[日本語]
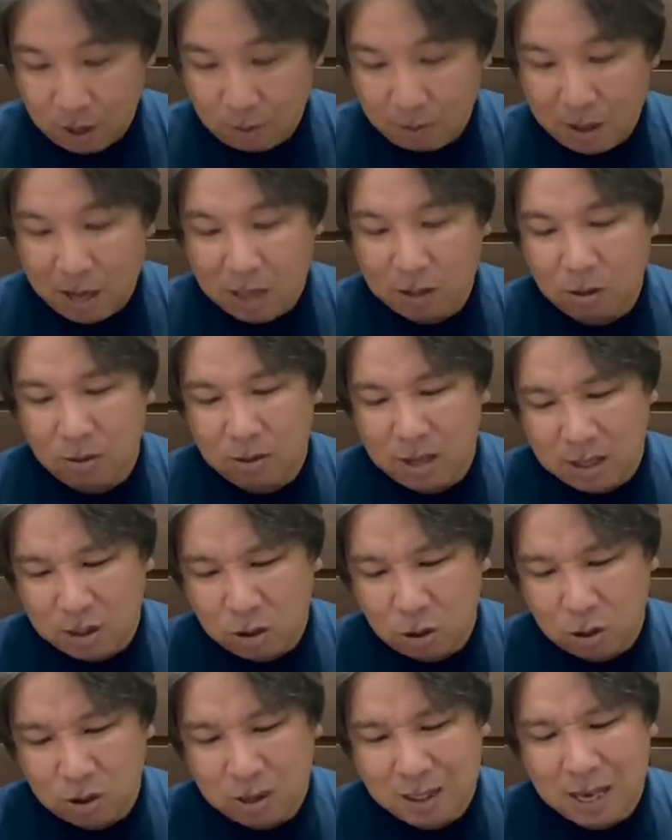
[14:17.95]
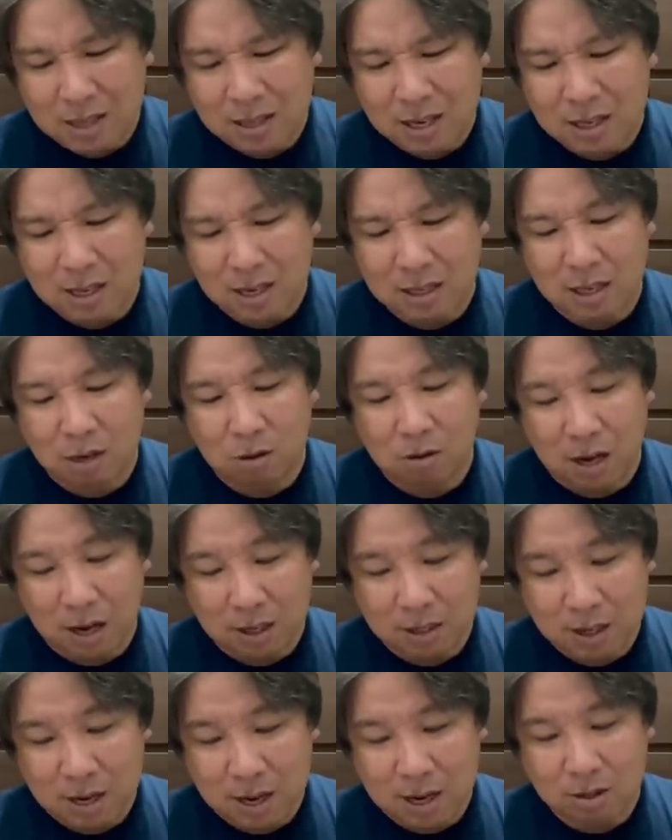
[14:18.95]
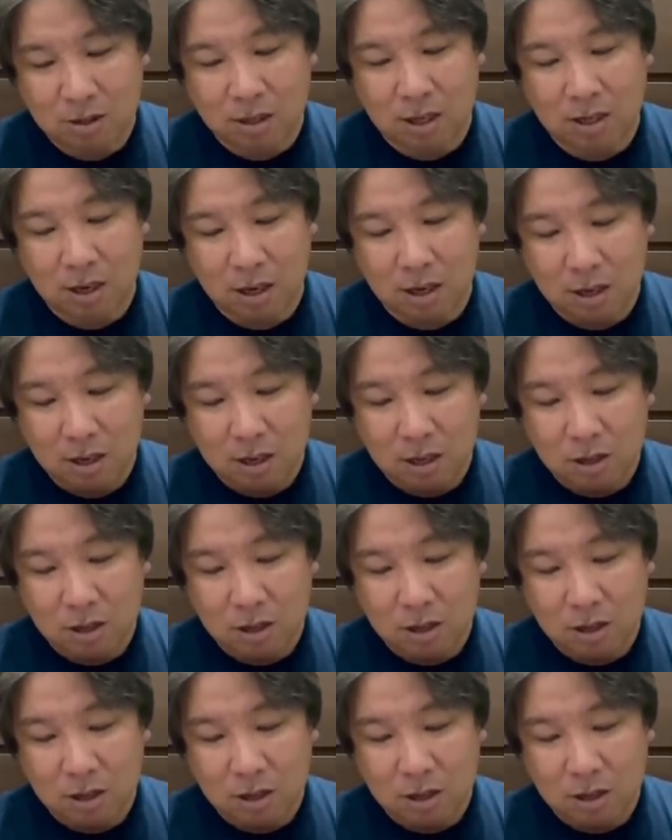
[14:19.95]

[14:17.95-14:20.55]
まあ、あとね、ちょっと残念だったのが、ジャイアンツがね、